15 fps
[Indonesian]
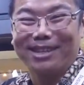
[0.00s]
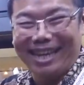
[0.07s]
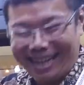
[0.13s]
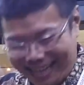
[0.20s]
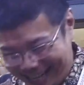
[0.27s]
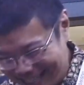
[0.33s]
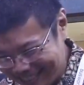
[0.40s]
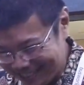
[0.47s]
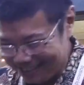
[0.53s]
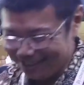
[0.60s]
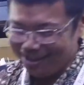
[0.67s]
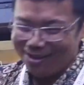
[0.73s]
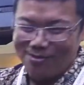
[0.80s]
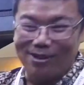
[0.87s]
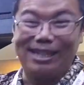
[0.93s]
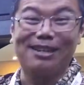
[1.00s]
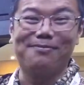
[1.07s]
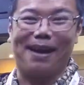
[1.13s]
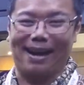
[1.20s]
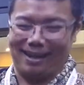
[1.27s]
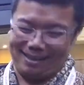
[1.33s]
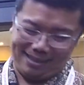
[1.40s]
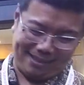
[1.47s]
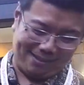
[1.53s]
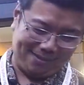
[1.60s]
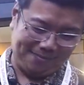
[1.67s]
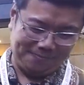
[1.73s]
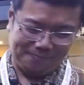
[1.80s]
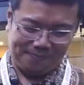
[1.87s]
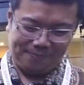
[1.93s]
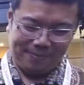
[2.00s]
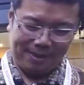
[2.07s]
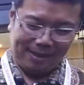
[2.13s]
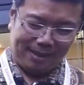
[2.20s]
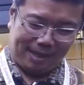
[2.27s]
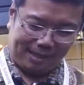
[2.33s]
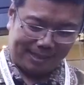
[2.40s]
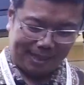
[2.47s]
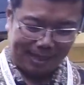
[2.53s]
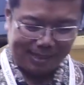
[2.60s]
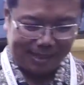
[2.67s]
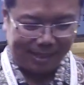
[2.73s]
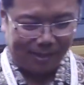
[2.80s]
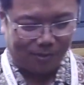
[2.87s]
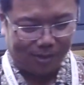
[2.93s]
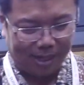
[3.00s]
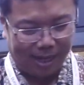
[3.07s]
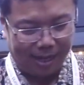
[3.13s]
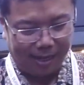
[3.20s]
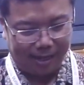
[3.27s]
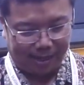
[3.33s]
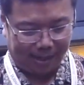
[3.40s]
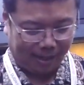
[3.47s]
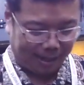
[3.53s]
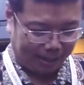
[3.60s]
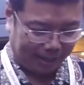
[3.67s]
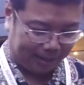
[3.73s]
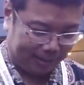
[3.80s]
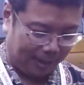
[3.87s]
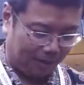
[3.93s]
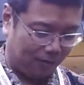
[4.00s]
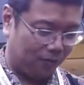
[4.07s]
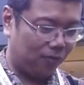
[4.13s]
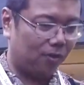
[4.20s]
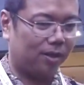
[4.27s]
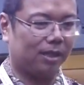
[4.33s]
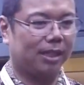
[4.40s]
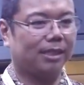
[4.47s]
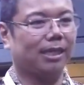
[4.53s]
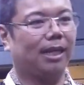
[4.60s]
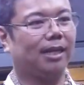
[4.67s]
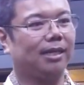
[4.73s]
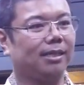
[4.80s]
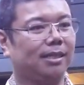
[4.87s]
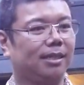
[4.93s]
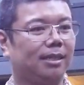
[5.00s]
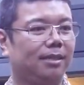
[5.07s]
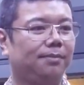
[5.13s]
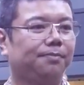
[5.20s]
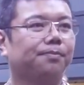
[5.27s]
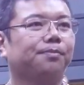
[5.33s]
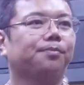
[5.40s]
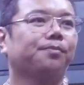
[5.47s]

boxnya guys, gede banget itu. Yang jelas ini roda ya, karena kita low floor kita jalan di sini.